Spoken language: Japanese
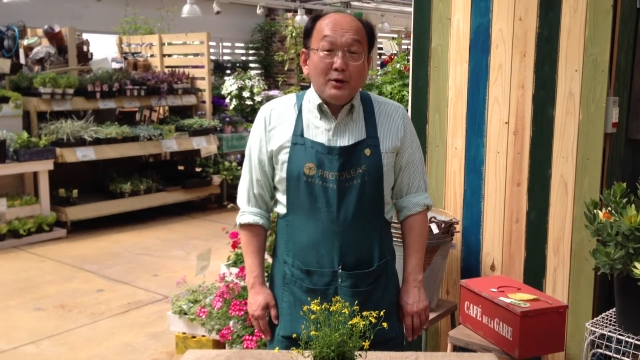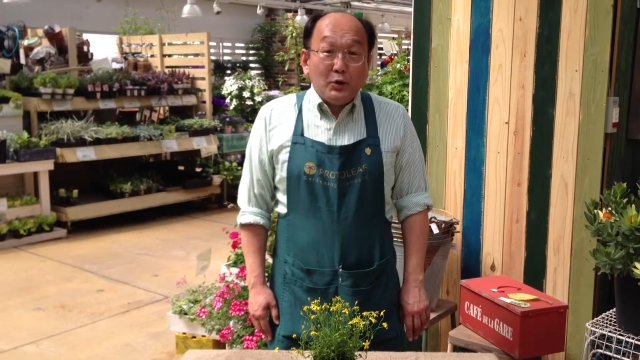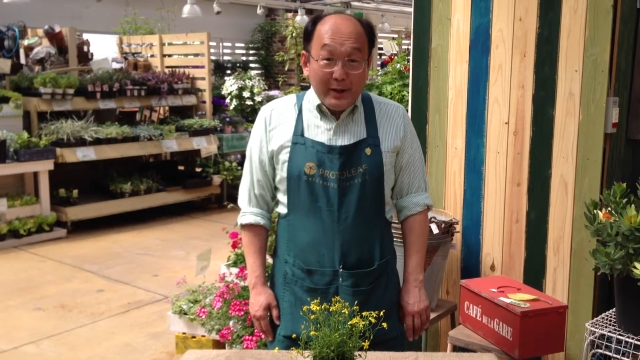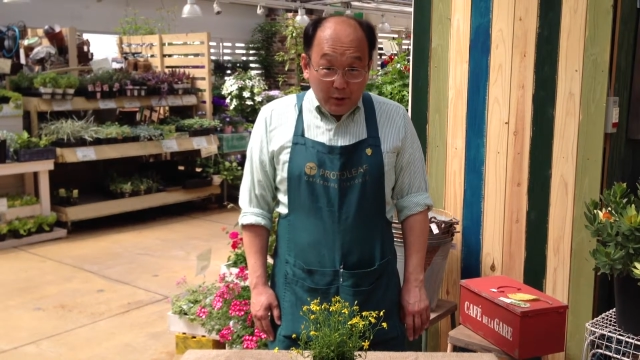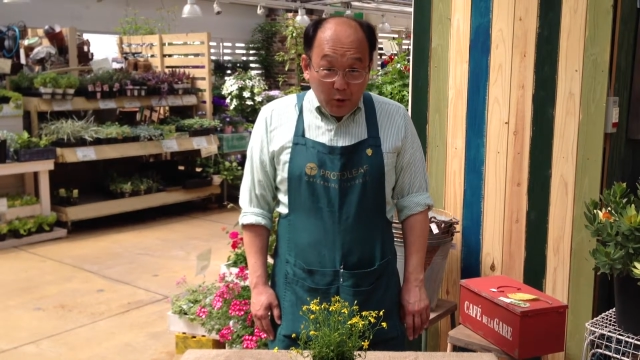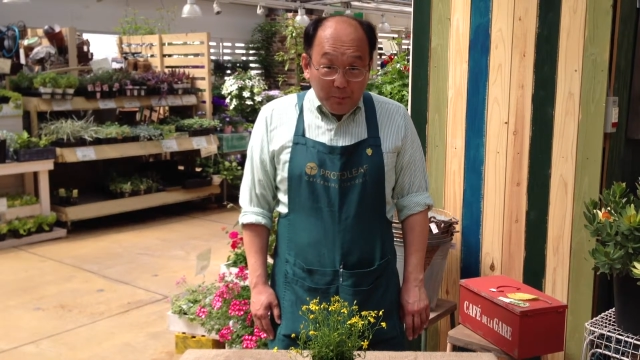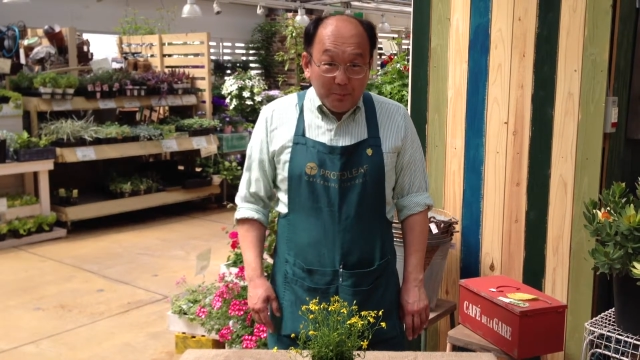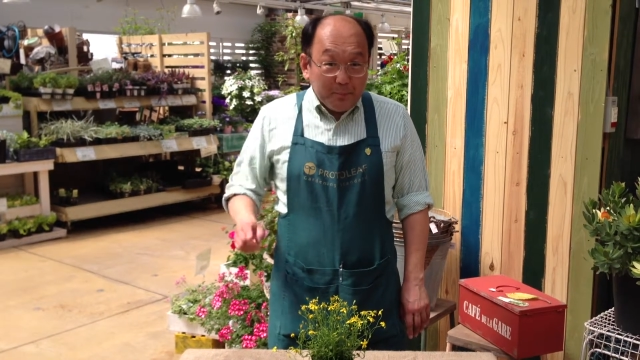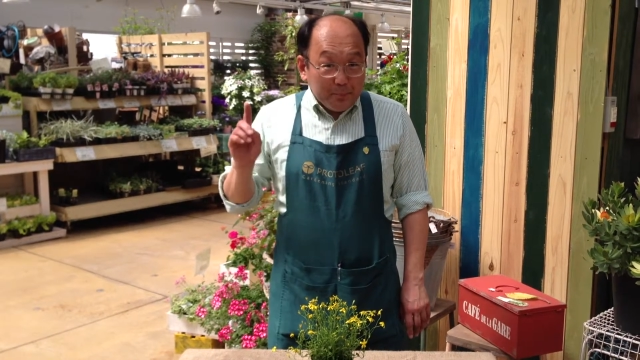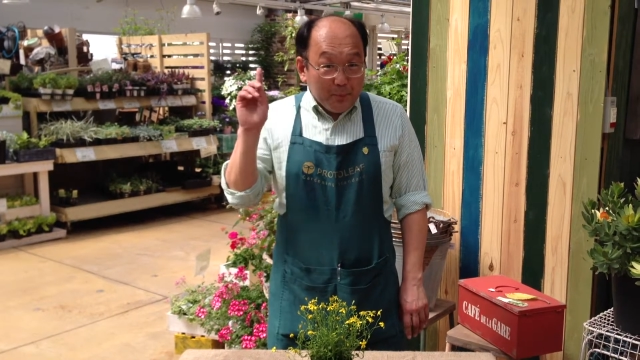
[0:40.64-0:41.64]
それと
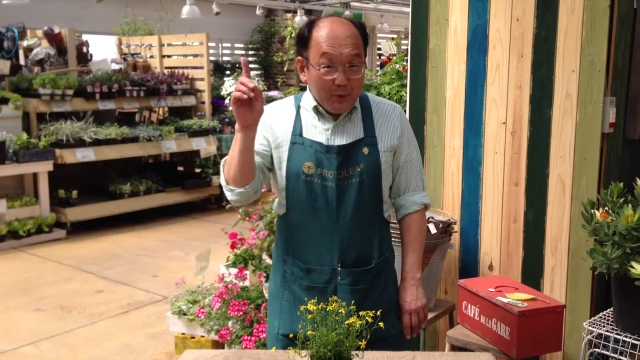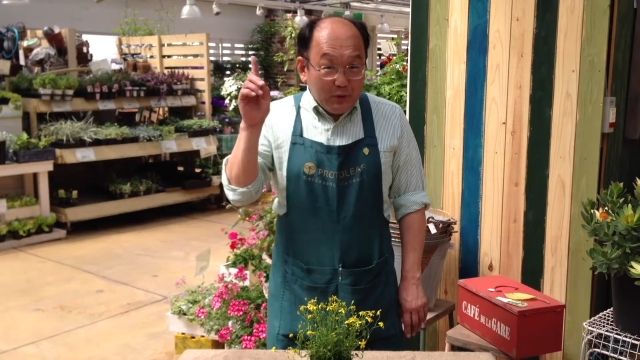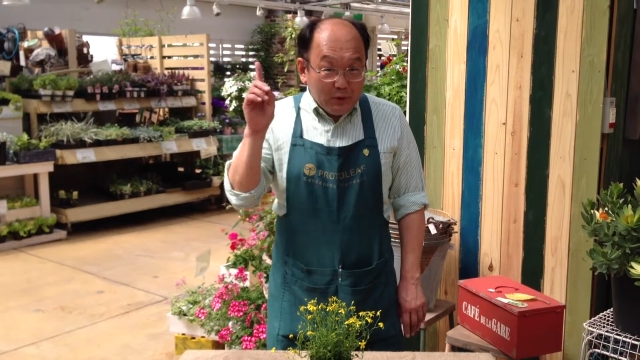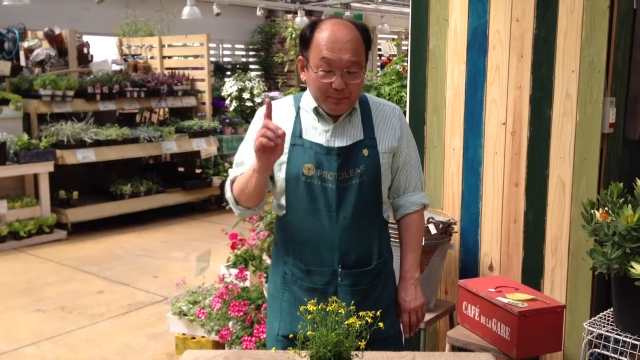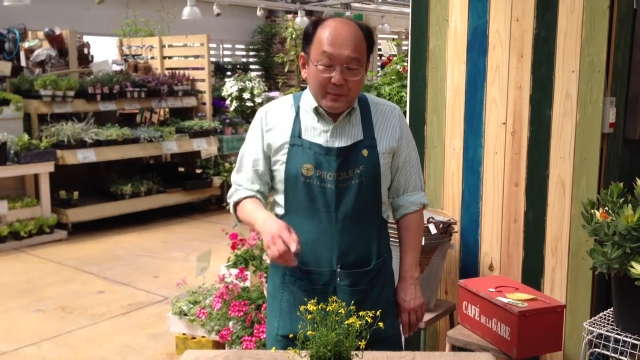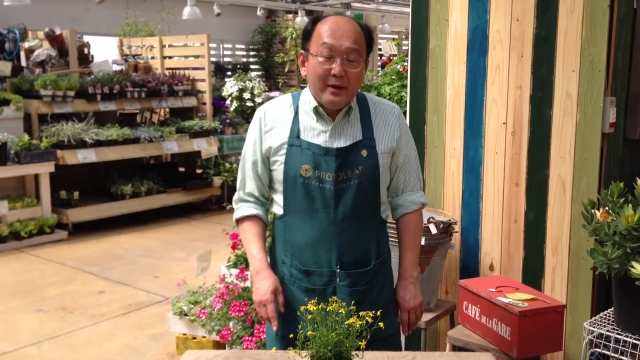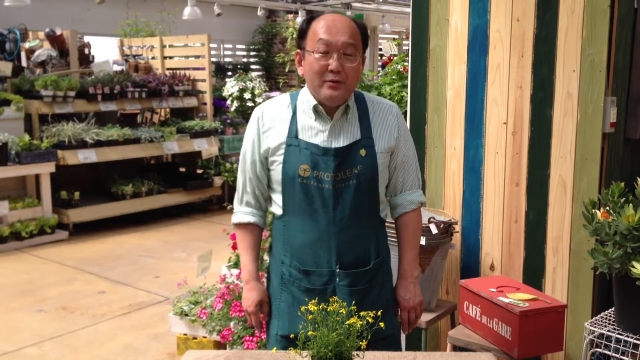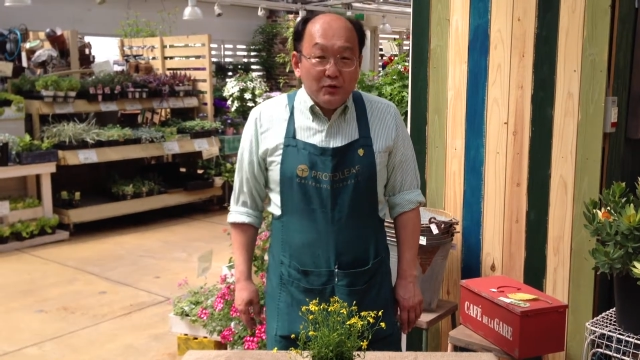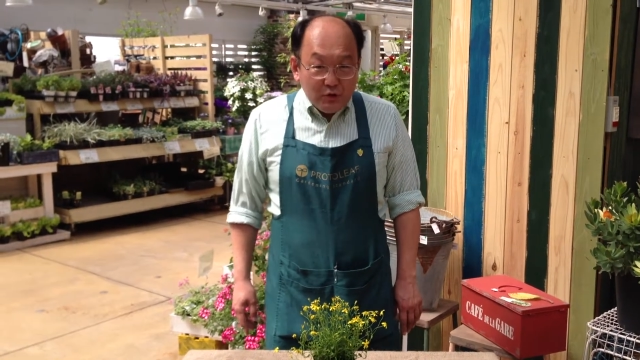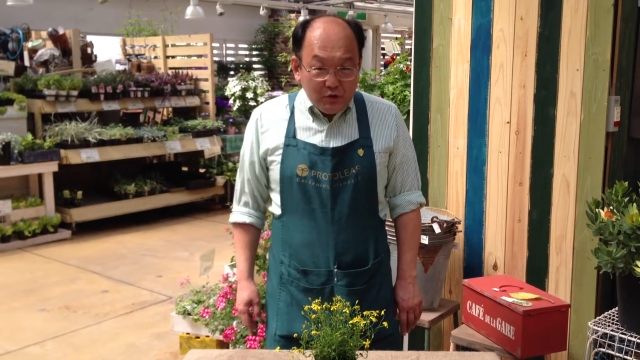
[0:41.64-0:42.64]
もう一つ
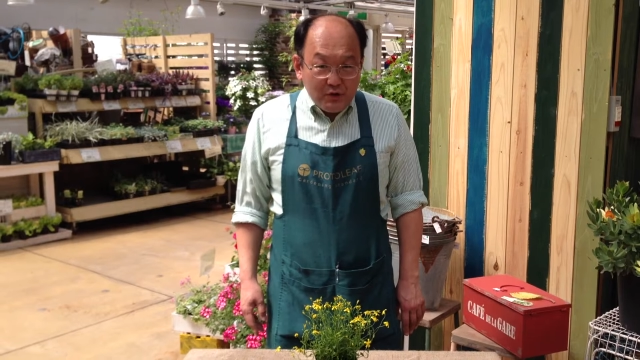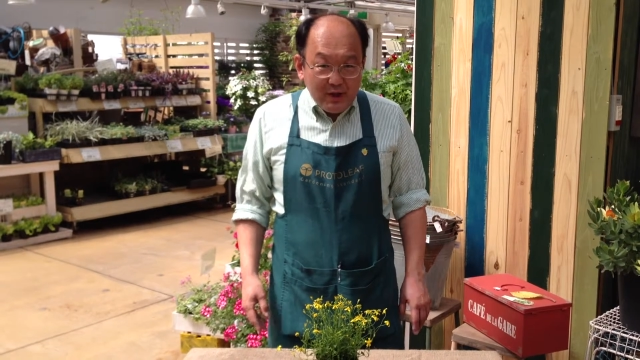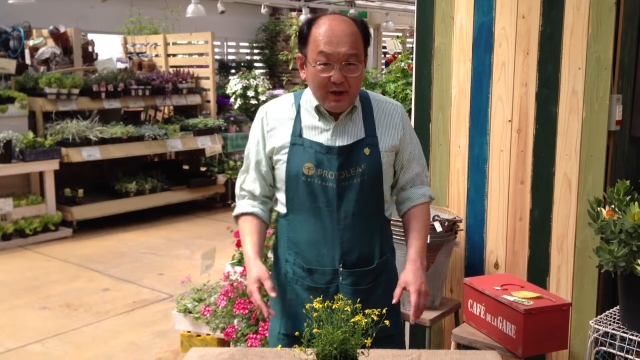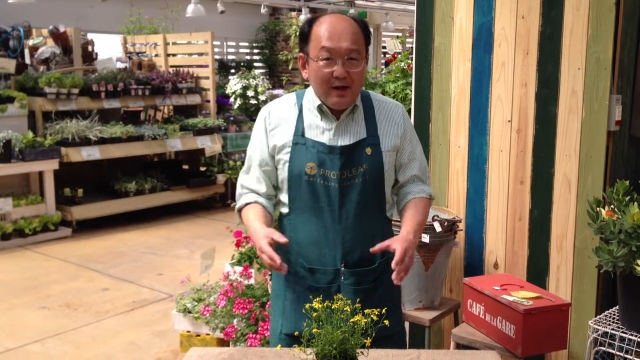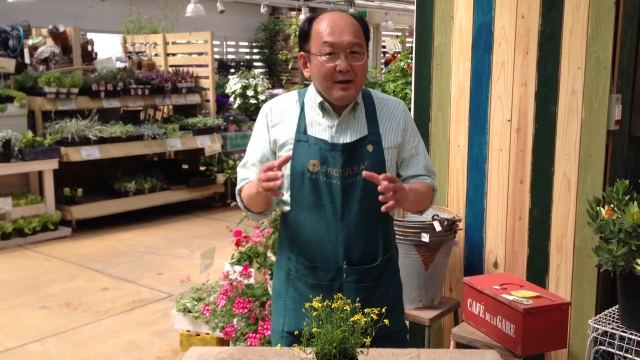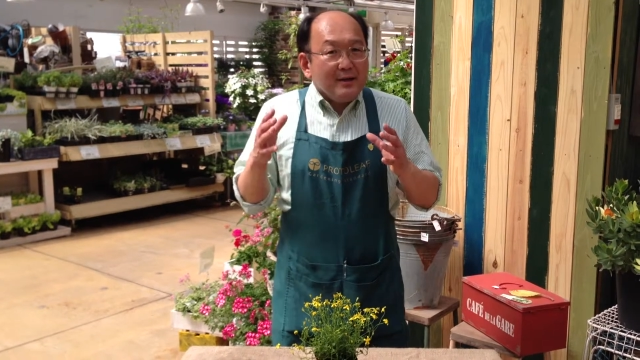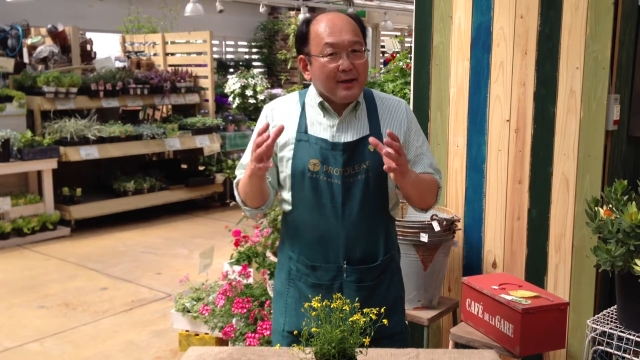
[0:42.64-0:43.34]
入手したら